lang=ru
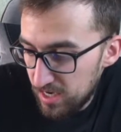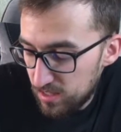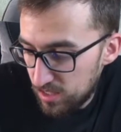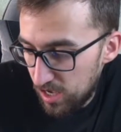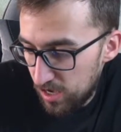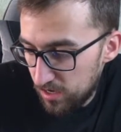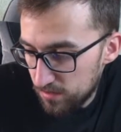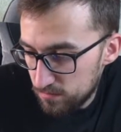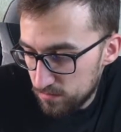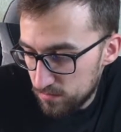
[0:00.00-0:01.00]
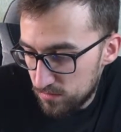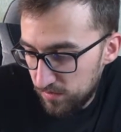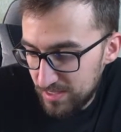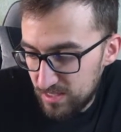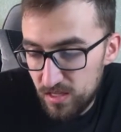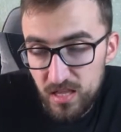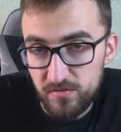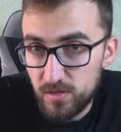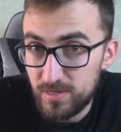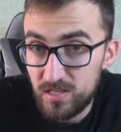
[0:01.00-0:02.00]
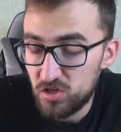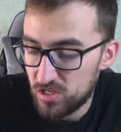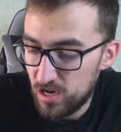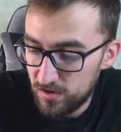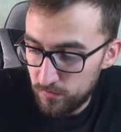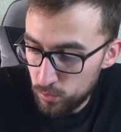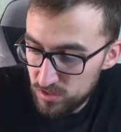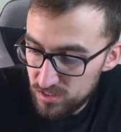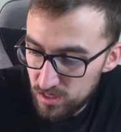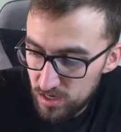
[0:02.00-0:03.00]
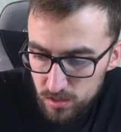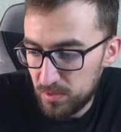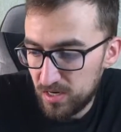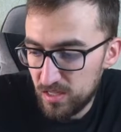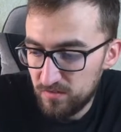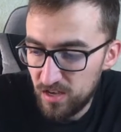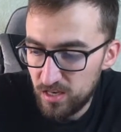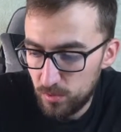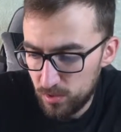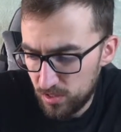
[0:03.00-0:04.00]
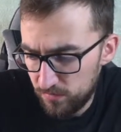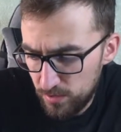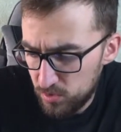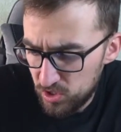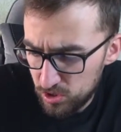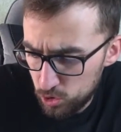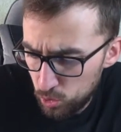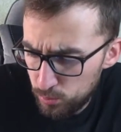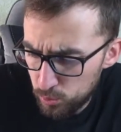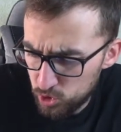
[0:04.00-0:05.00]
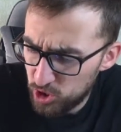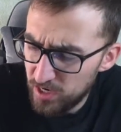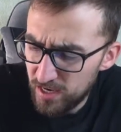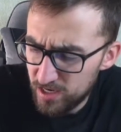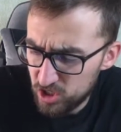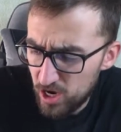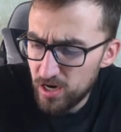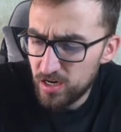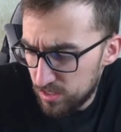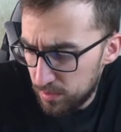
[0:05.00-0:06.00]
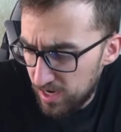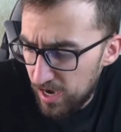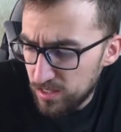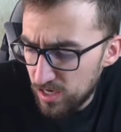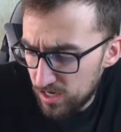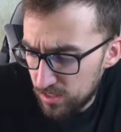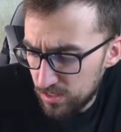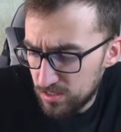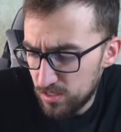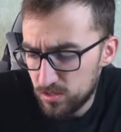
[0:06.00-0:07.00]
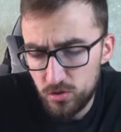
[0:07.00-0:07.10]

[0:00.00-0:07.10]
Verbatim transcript: Это 21 автоматическая функция приготовлением. Это выпечка, суп, тушение, жарк, запекание, холодец,